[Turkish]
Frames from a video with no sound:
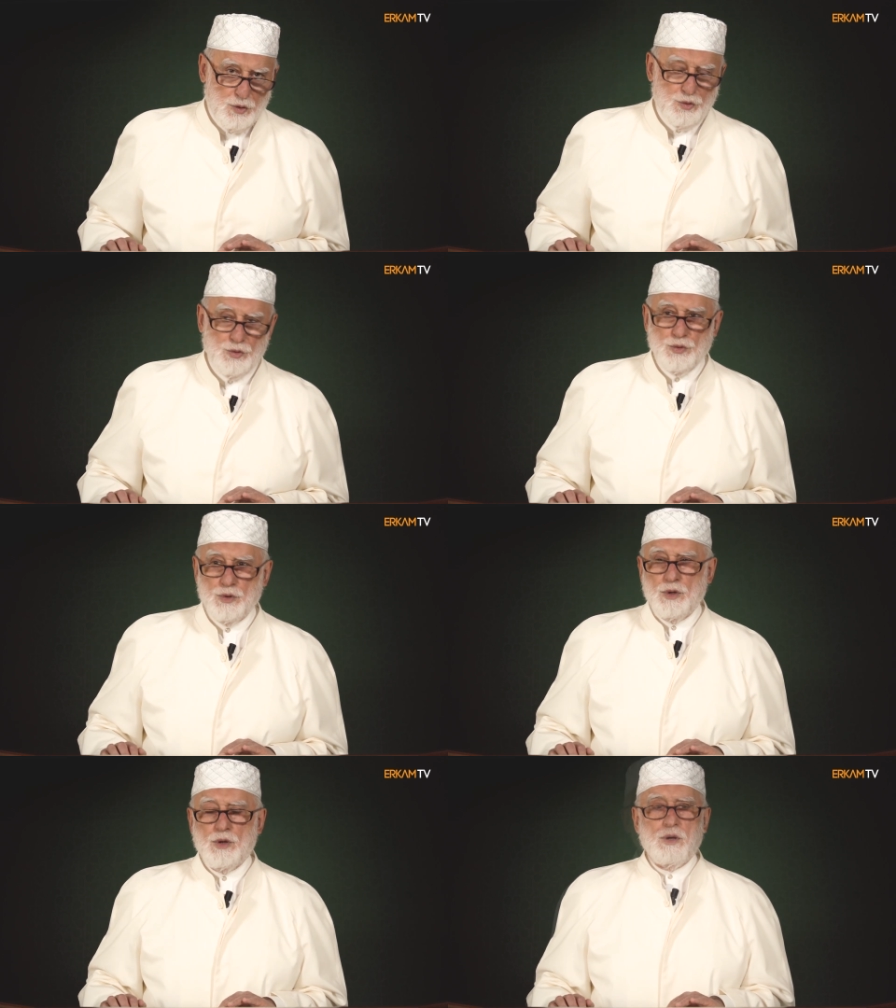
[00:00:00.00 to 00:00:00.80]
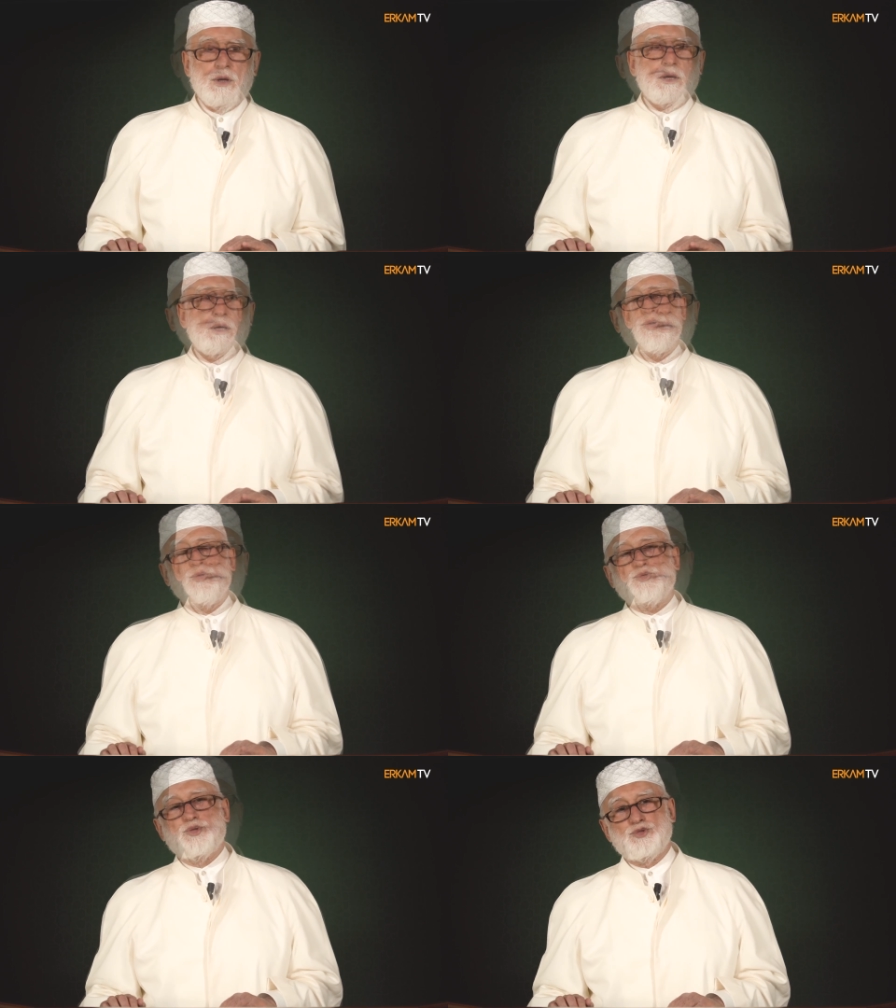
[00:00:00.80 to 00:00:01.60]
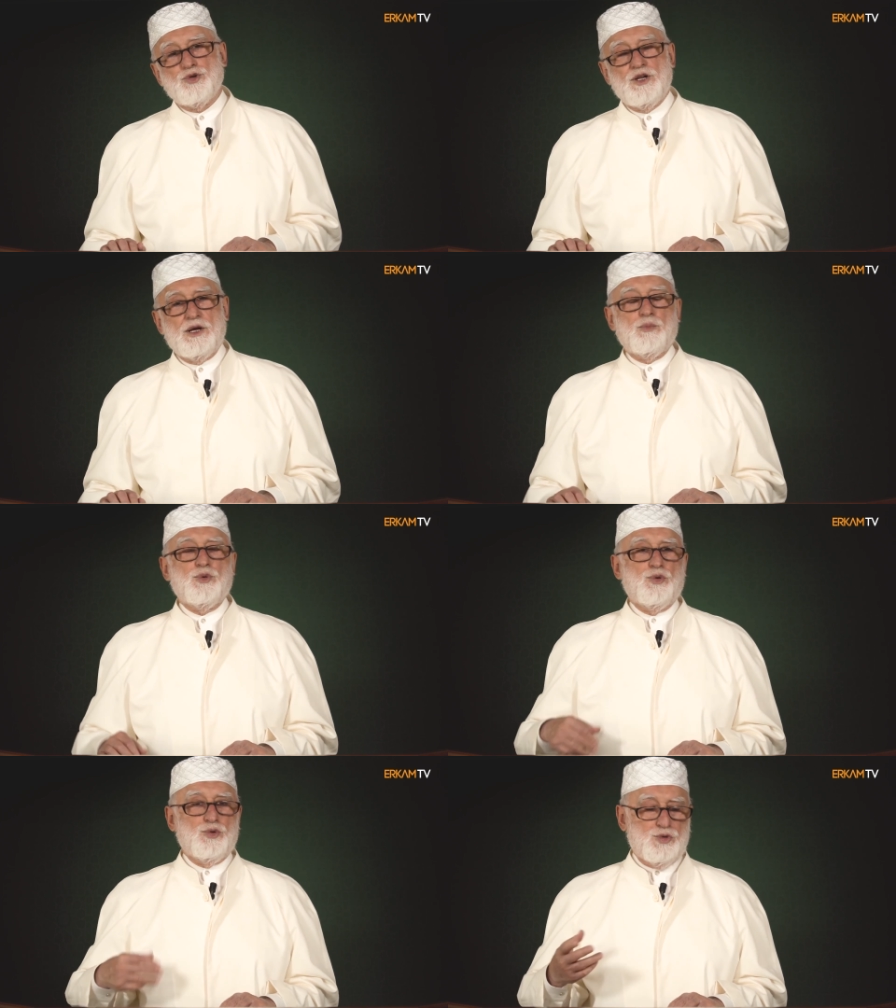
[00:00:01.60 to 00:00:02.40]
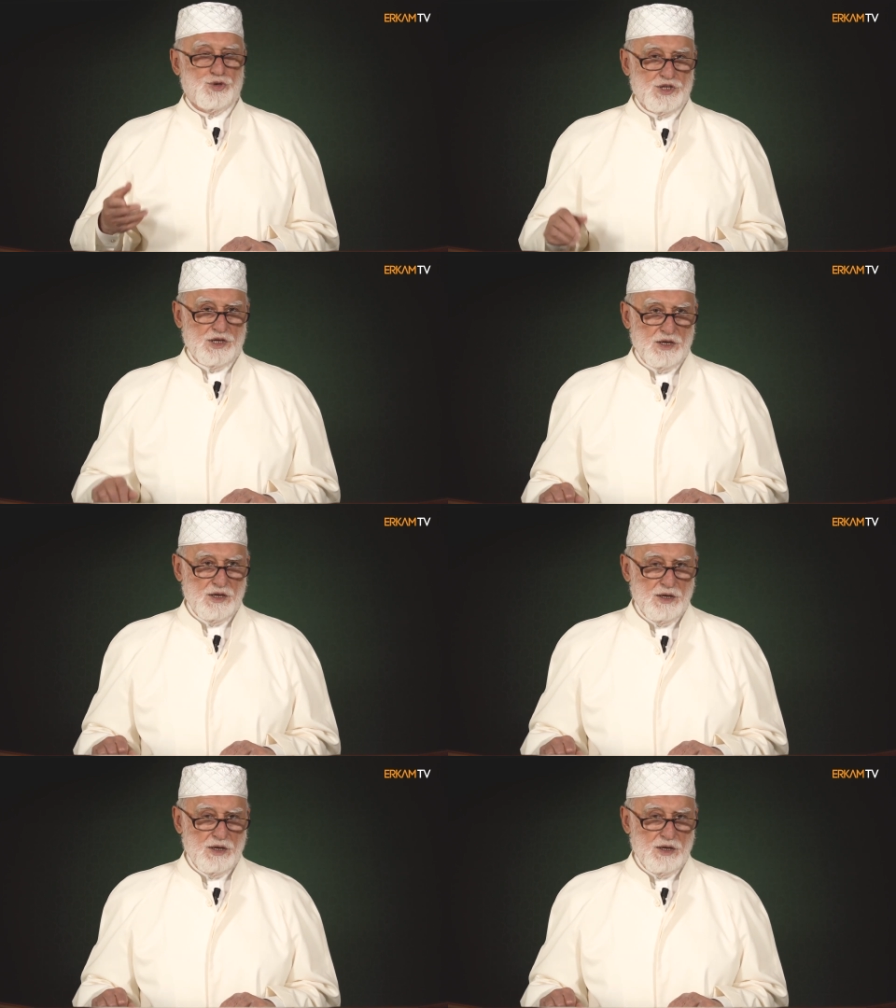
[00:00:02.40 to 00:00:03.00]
Onun çoluk çocuğuyla bunu ödeyecek.